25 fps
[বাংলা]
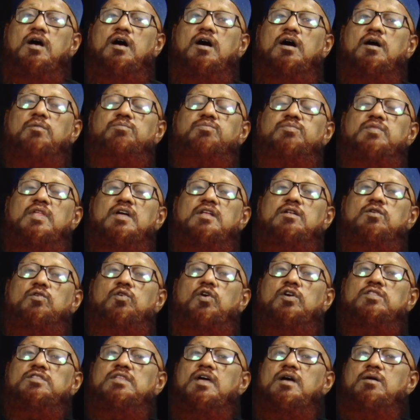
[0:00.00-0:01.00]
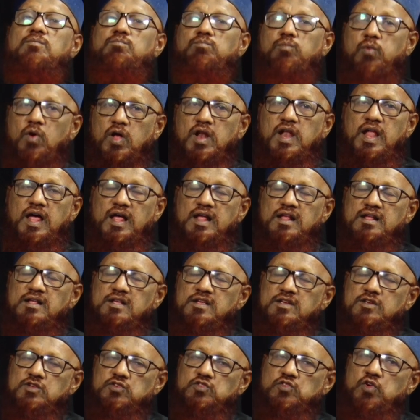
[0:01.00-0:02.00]
আপনার কথা বলা
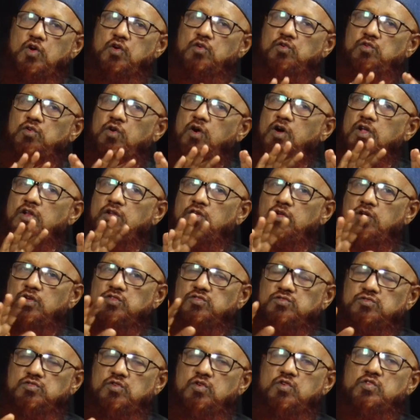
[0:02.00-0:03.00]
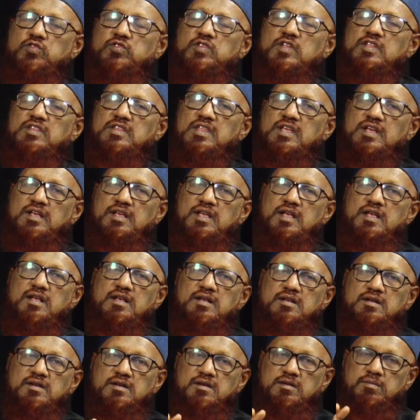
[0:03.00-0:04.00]
সকল অশ্লীলতা থেকে
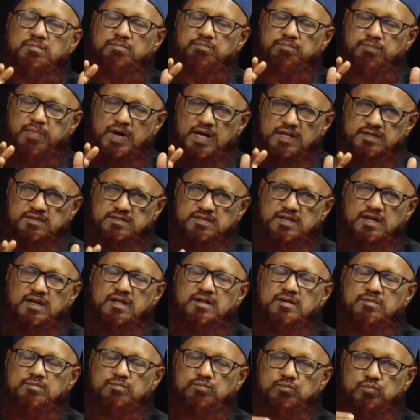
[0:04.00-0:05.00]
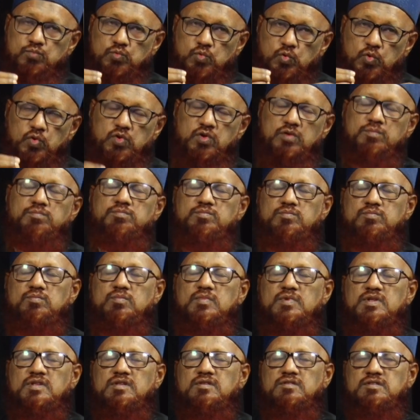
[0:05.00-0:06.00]
বাঁচার মূল
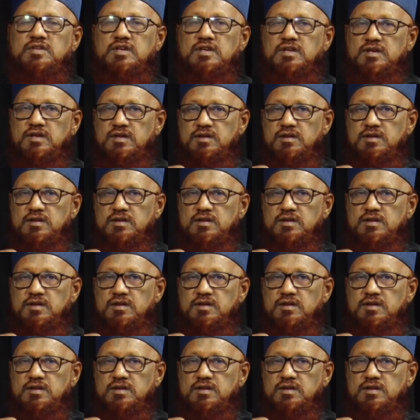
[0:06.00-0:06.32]
যে